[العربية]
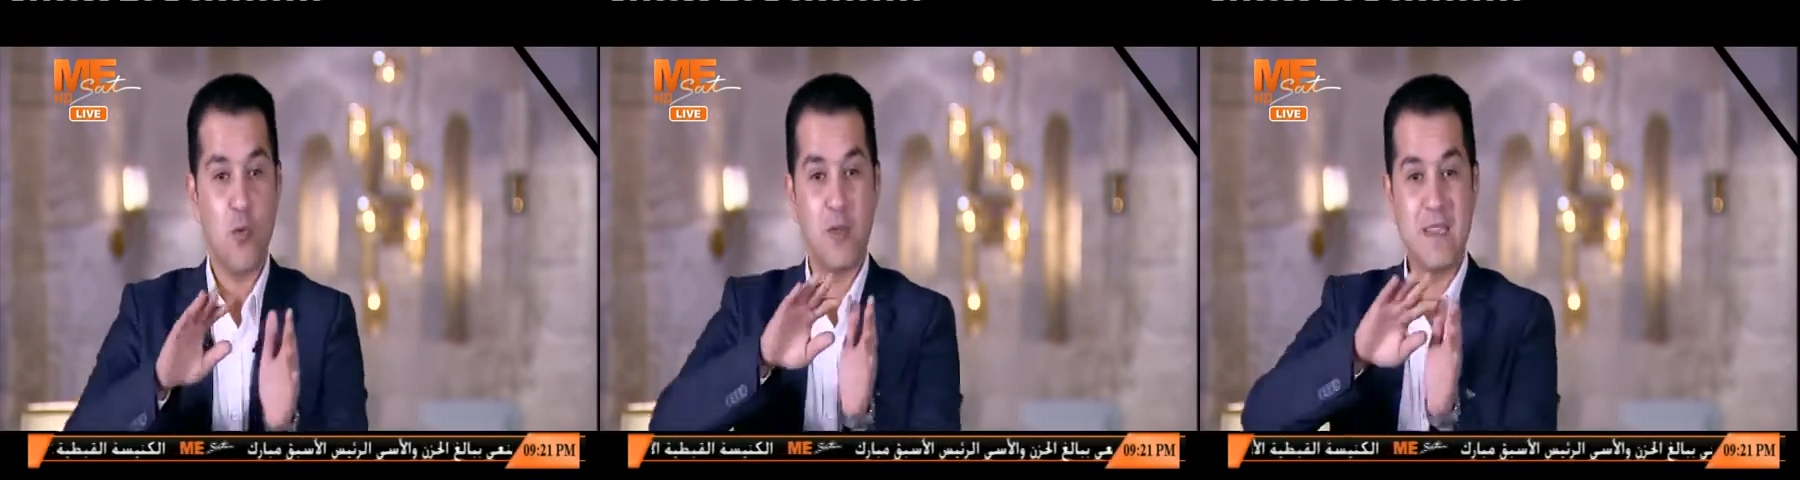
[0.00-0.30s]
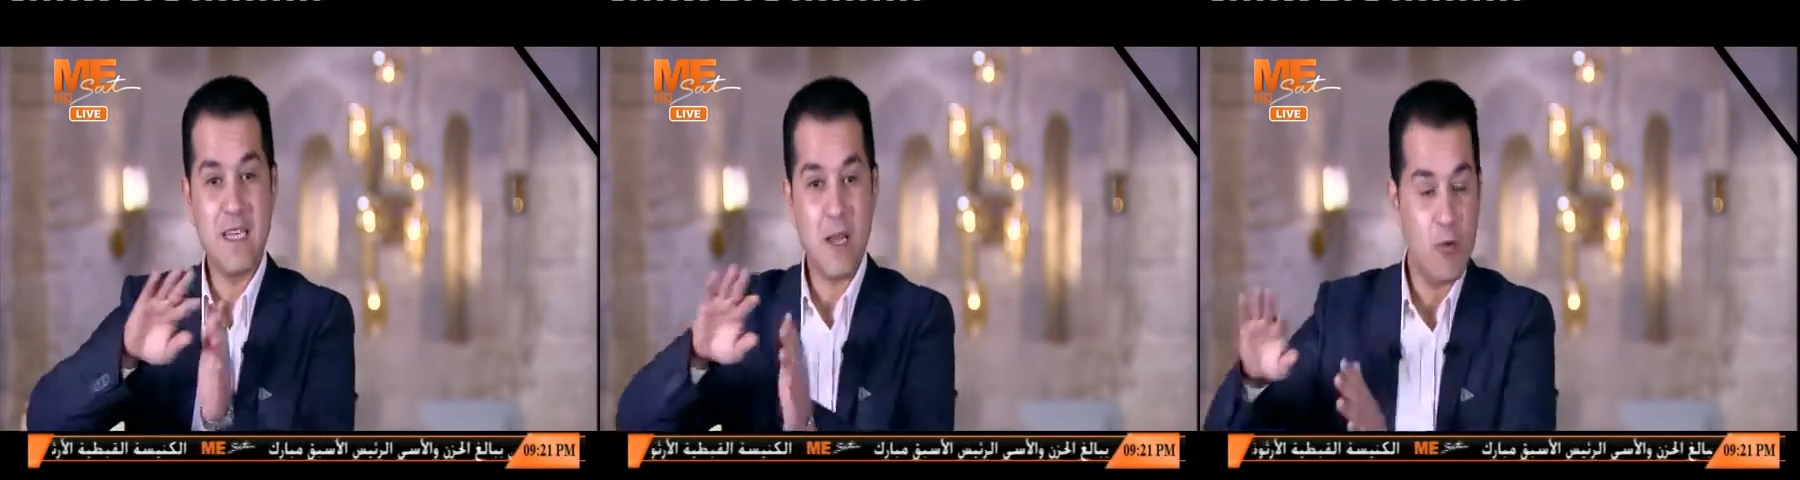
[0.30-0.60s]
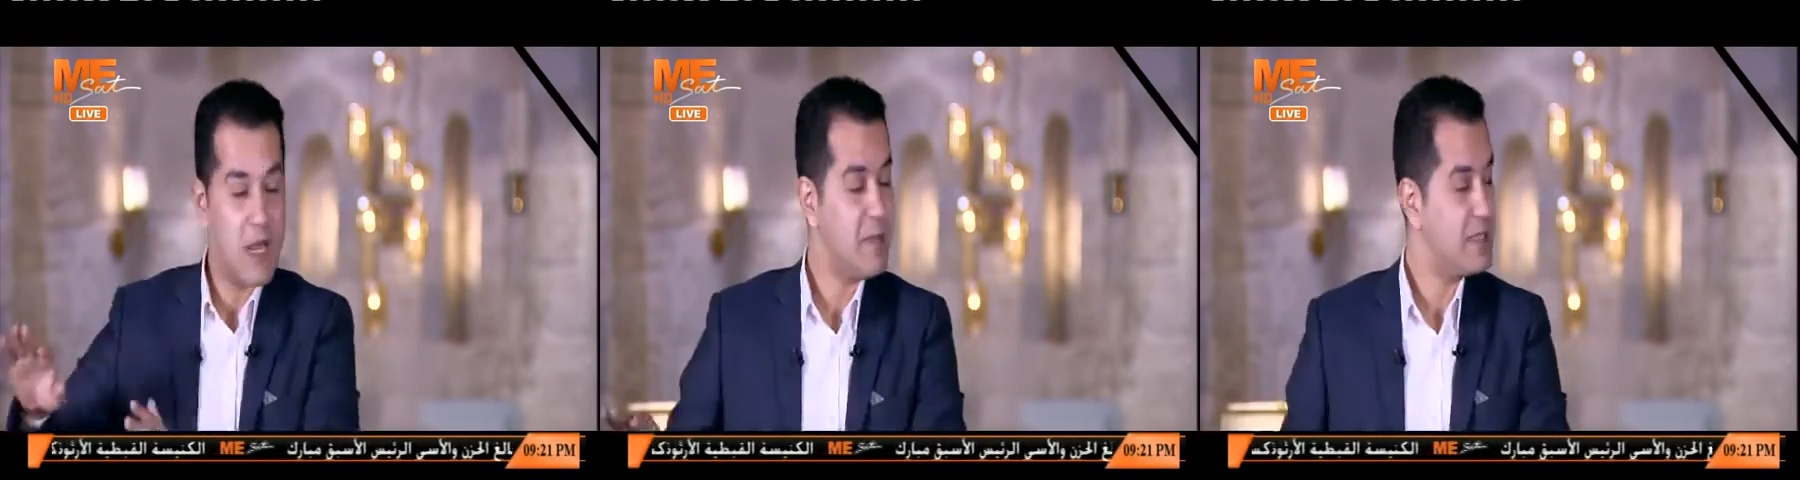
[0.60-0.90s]
والدنيا
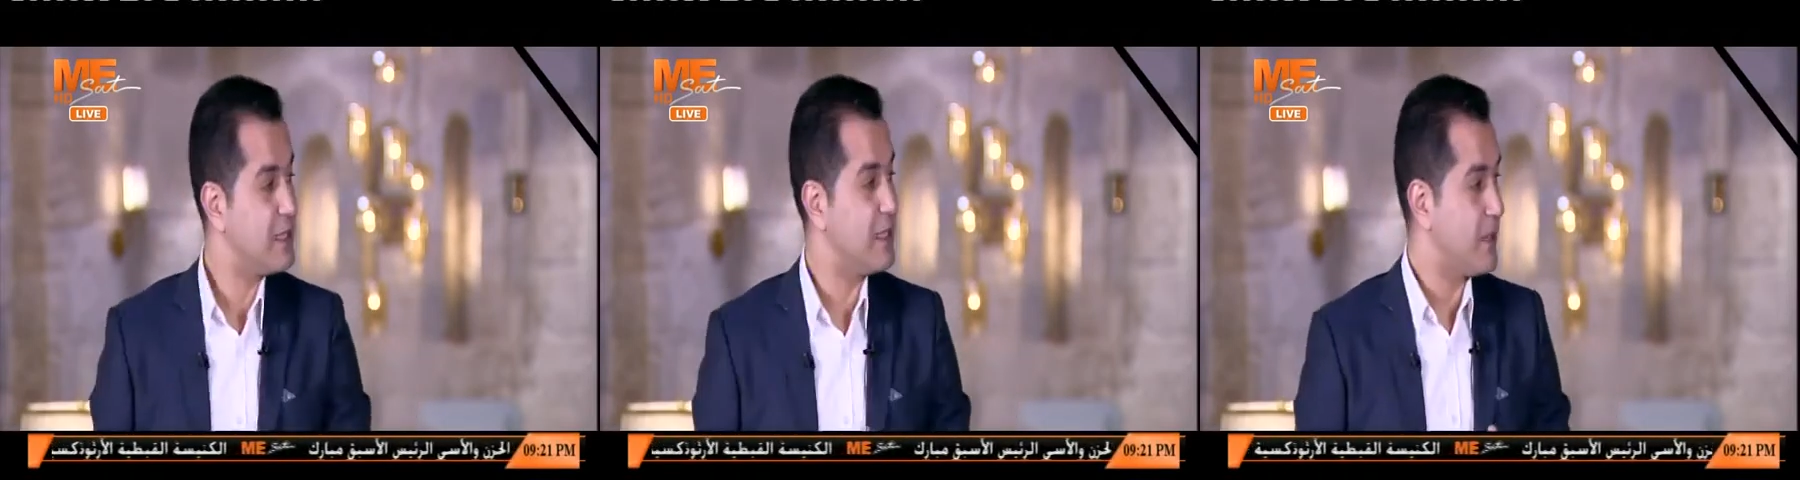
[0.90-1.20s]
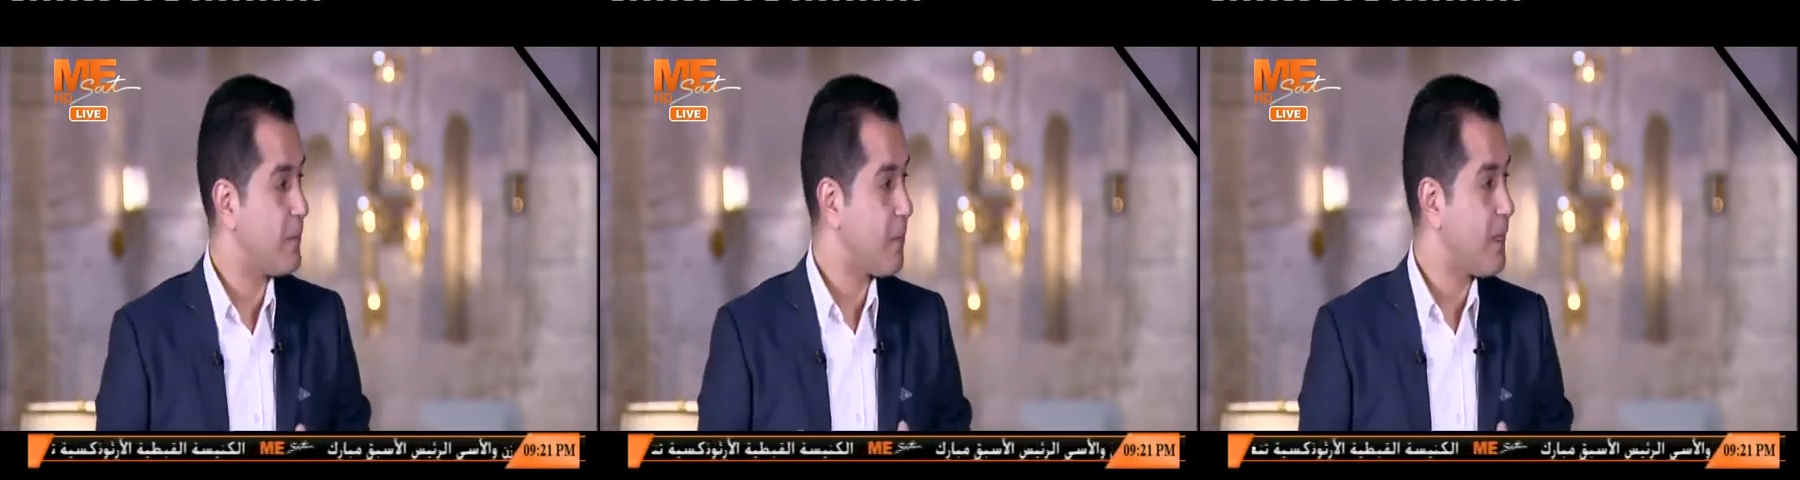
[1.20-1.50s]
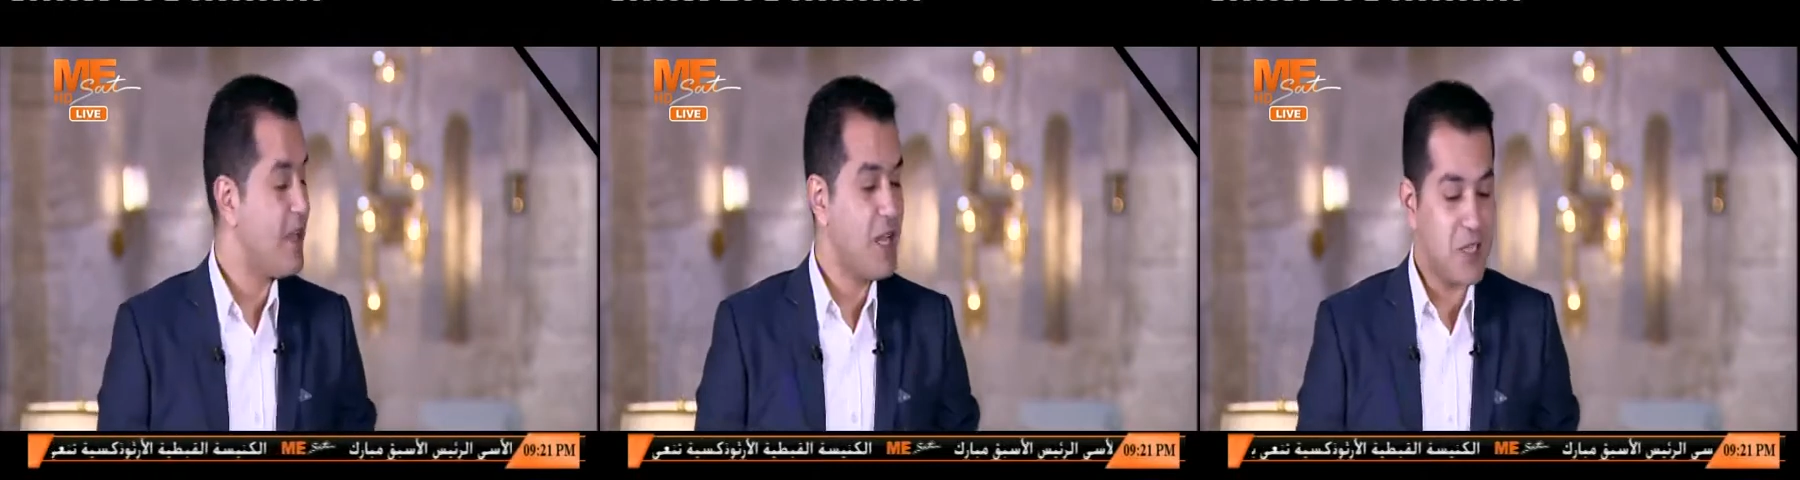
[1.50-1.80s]
كلها منسيه
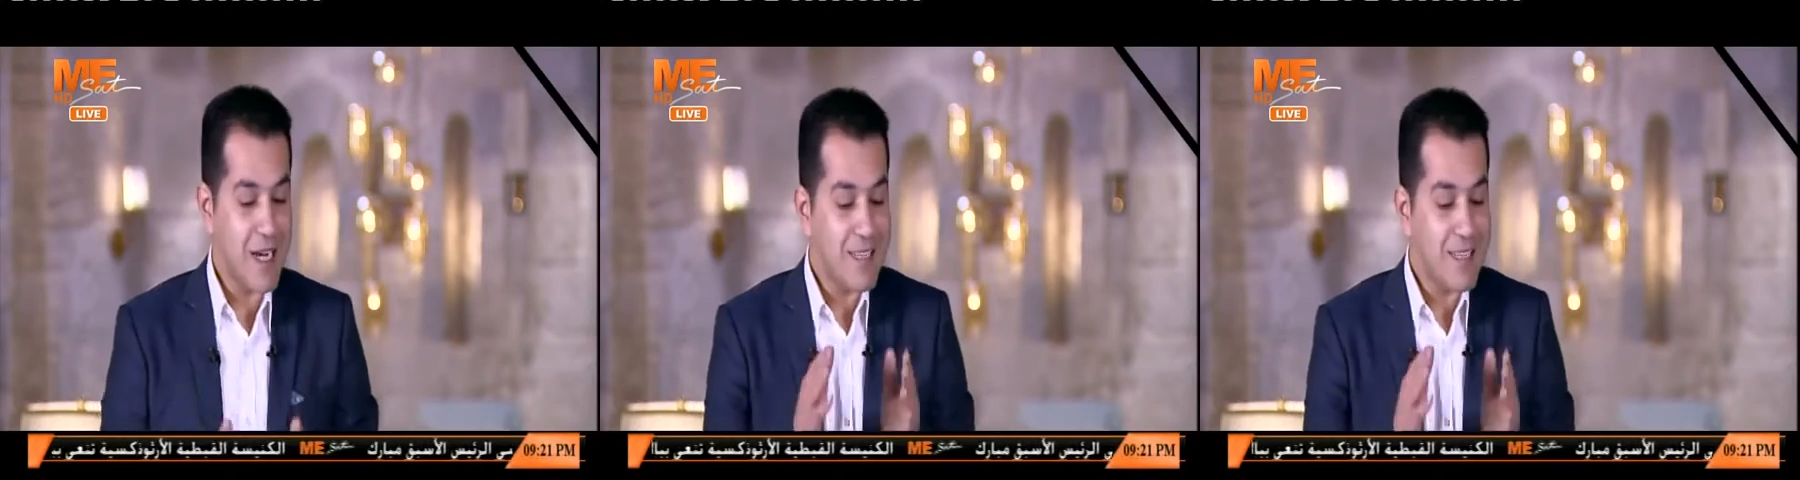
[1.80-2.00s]
عشان